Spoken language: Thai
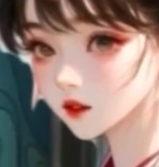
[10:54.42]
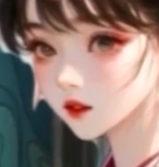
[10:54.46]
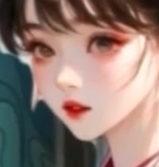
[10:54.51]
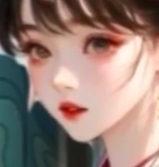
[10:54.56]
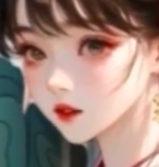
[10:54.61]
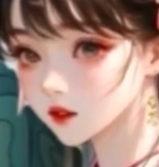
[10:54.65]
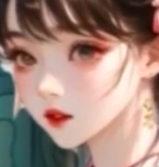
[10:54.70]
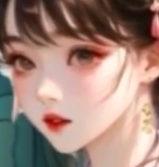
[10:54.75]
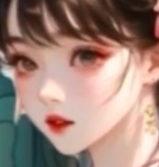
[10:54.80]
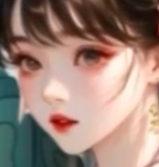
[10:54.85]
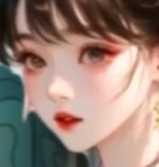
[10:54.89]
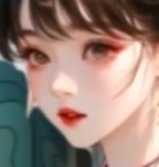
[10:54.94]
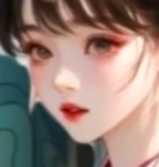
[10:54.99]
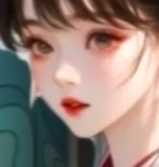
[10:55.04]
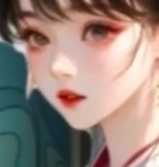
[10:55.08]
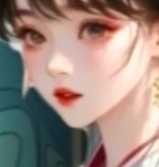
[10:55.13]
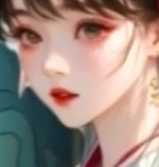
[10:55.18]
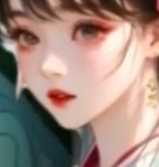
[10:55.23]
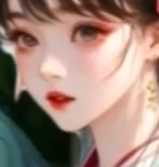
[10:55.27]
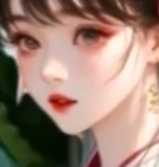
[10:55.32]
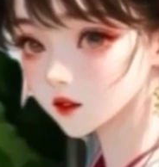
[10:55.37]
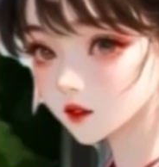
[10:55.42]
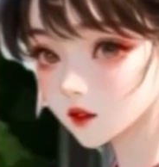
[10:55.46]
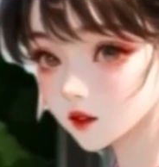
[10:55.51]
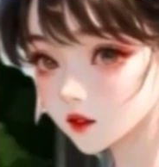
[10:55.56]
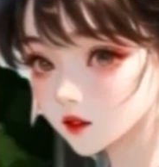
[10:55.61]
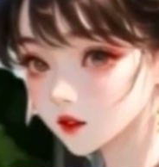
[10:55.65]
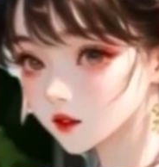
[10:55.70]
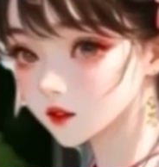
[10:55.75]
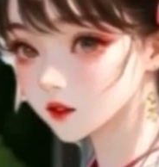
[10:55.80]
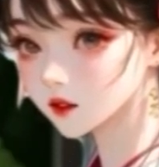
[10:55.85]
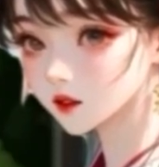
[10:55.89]
มิฉะนั้นต่อให้นิกายกระ
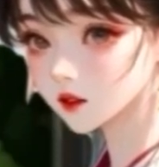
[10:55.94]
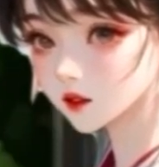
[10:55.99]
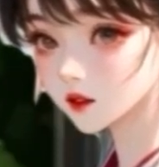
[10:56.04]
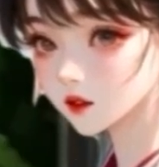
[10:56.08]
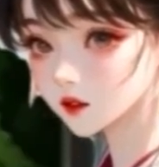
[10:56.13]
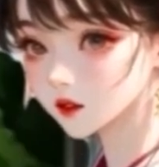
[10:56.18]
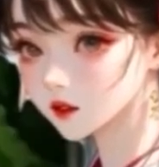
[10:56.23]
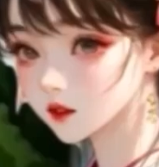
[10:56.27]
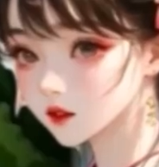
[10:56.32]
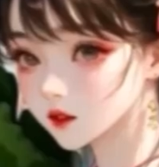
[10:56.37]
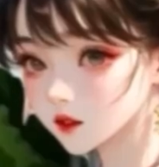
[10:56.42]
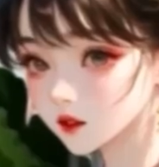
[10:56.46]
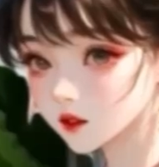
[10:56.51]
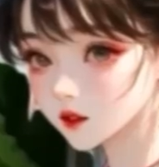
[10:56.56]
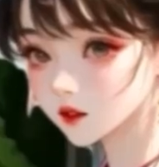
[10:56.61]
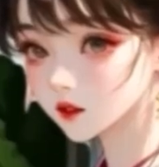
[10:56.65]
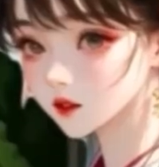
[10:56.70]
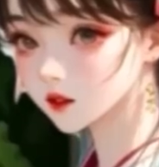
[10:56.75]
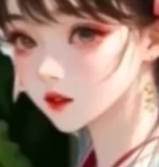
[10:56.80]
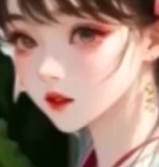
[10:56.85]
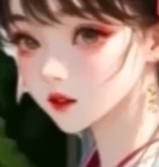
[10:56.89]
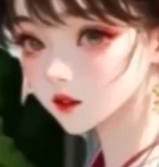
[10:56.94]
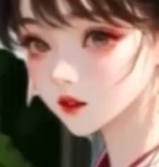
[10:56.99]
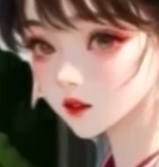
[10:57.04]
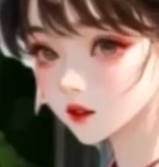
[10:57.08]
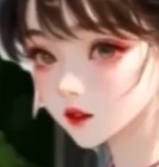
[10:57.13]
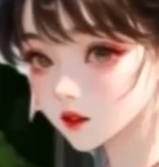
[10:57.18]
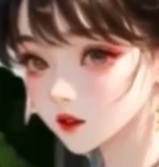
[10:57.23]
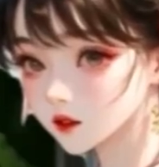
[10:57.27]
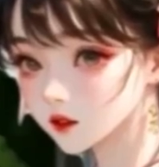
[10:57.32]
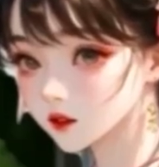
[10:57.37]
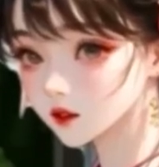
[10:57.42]
บ่สวรรค์จะมียอดฝี
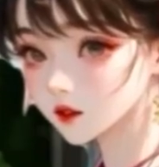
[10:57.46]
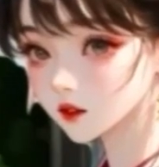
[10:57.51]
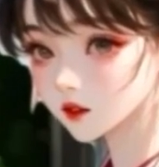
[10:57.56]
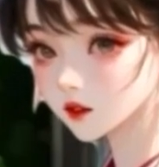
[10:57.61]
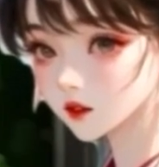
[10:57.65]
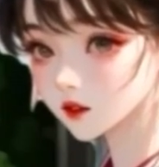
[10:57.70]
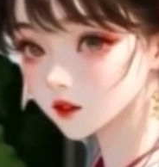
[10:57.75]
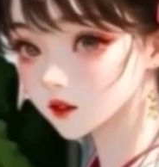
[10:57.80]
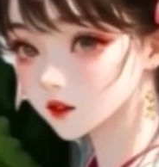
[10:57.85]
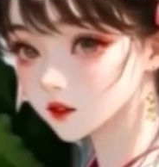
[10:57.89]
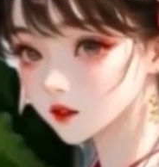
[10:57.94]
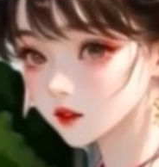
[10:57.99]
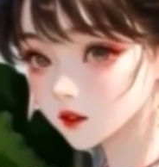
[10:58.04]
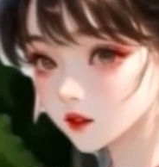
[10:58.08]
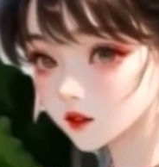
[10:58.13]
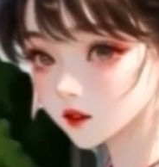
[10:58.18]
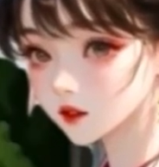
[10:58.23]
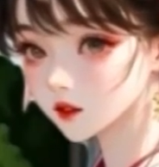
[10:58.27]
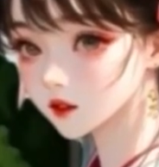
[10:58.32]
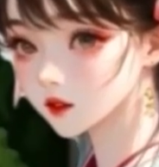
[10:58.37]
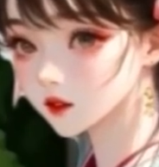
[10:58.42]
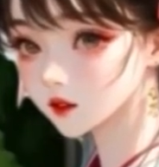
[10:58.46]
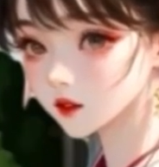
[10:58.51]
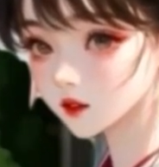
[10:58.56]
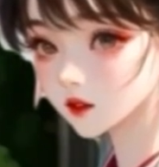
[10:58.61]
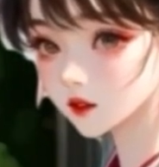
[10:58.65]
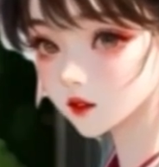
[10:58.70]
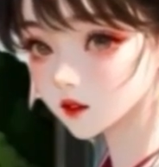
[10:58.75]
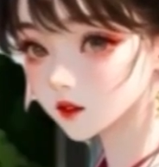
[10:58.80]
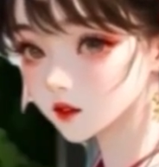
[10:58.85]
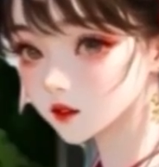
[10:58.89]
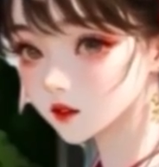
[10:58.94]
มือเรือเทียมทานอยู่จริง
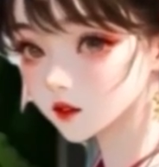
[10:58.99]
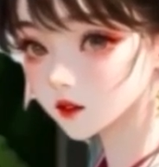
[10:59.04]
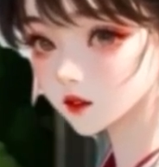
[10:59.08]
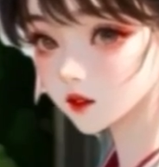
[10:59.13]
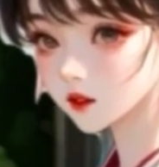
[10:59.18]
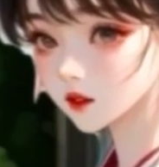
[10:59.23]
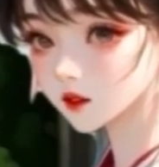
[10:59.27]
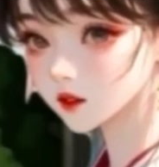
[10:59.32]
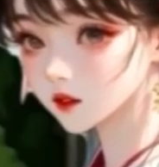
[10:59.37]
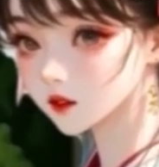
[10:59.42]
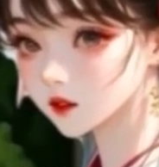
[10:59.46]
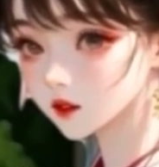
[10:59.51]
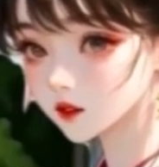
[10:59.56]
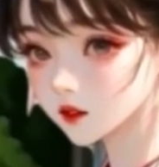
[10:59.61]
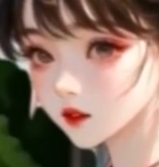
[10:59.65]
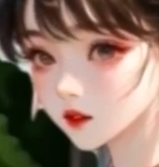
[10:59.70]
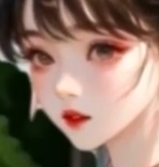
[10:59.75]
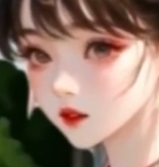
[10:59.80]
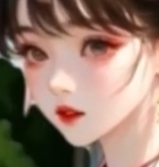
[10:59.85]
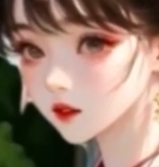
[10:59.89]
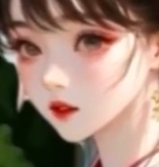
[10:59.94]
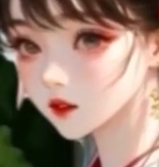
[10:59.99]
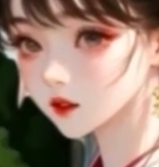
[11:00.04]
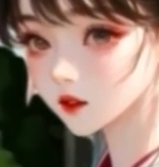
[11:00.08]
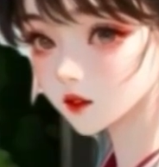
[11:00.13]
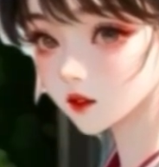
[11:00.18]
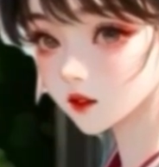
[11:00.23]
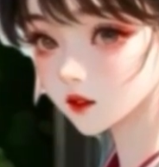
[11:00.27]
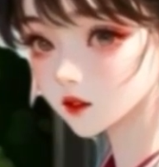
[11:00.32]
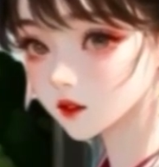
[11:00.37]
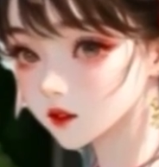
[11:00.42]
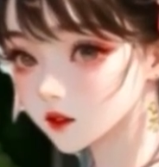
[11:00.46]
ๆ เขาจะไม่มี
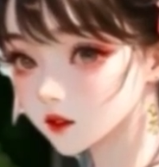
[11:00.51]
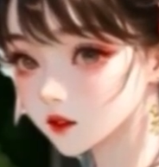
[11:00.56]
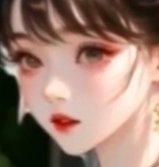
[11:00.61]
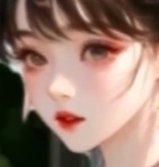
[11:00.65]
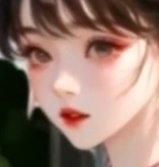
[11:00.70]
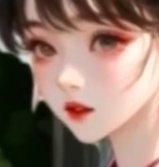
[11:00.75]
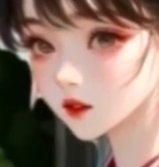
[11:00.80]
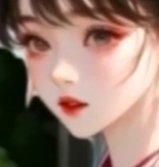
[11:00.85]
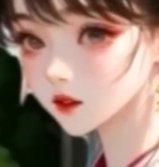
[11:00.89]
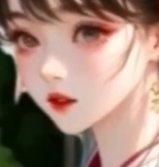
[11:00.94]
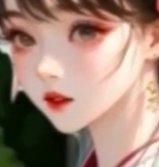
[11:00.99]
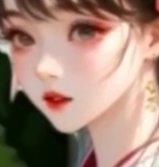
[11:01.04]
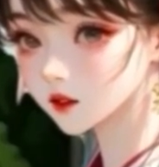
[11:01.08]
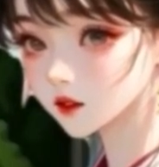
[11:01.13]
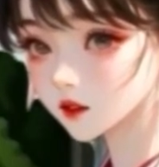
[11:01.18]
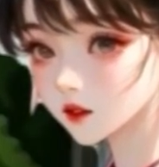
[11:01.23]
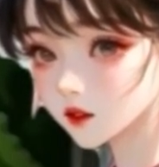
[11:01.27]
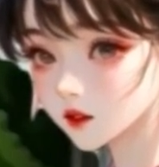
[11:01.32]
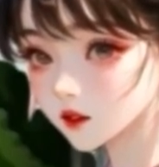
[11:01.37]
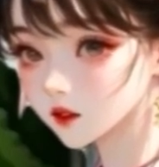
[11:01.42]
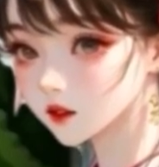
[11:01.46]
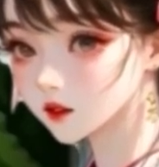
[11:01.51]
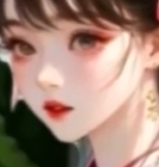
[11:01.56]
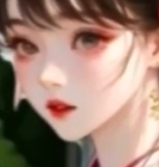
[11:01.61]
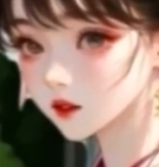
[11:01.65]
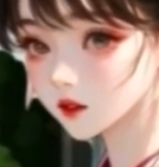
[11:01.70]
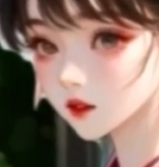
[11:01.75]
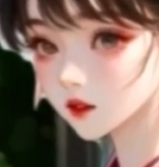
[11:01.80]
ทางหยุดแค่นี้อย่างแน่นอน